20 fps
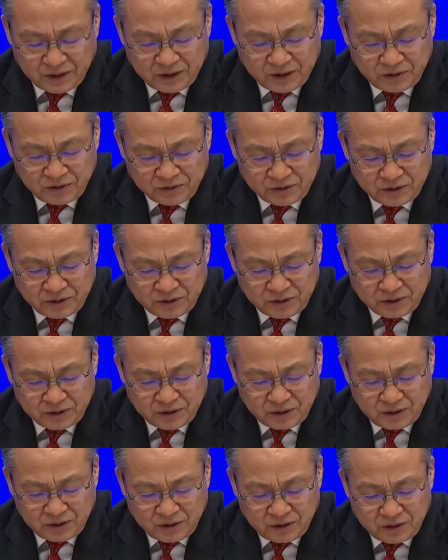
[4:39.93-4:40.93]
就是
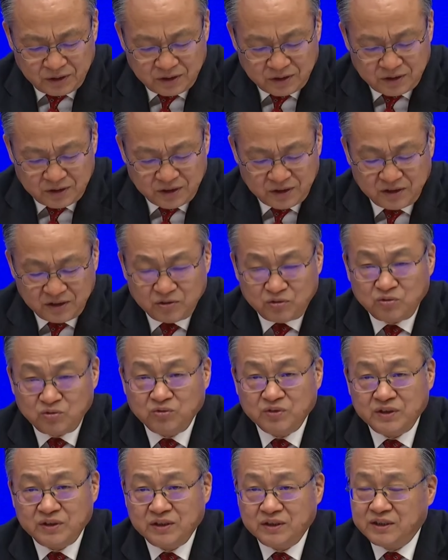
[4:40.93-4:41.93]
支撑中
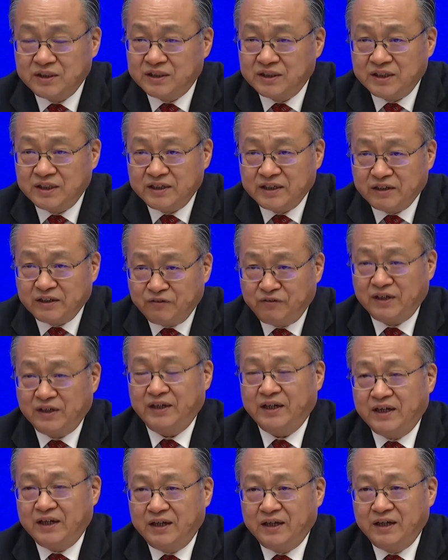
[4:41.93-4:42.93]
国经济这些年发
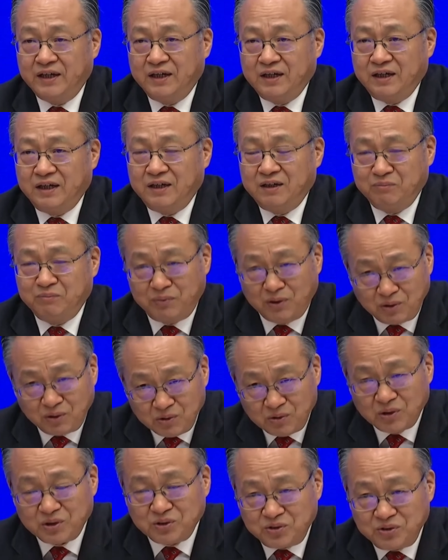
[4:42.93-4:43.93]
展，包
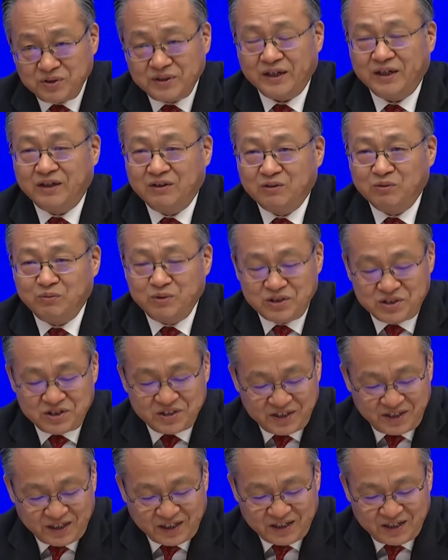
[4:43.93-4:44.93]
括去年我们
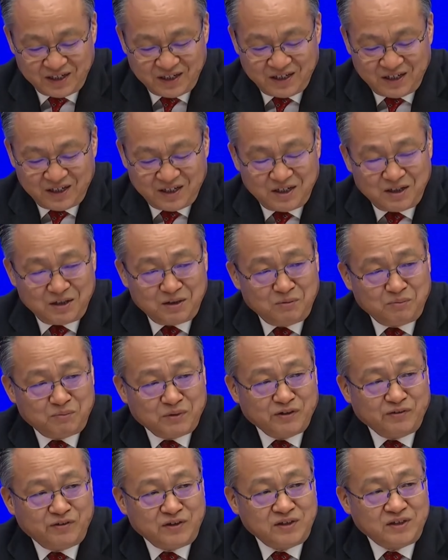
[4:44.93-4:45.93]
实现
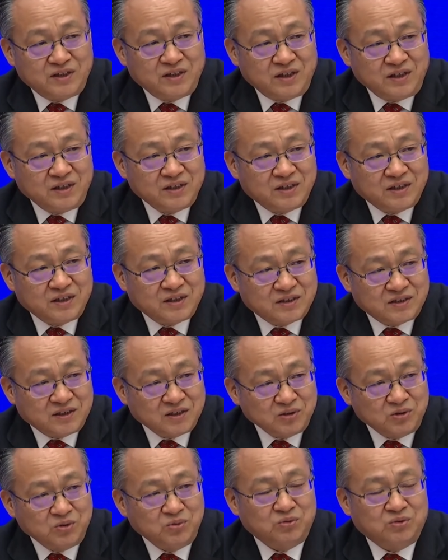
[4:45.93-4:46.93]
百分之二的
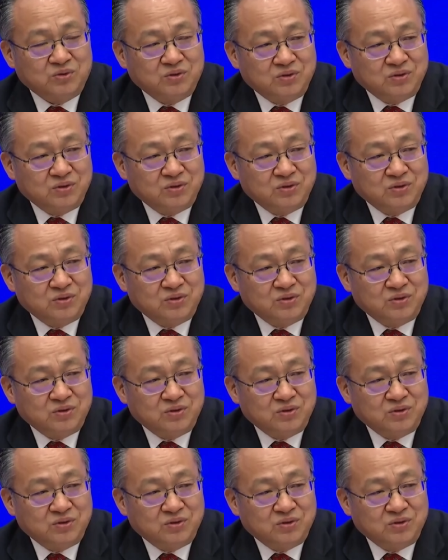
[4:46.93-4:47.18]
增速，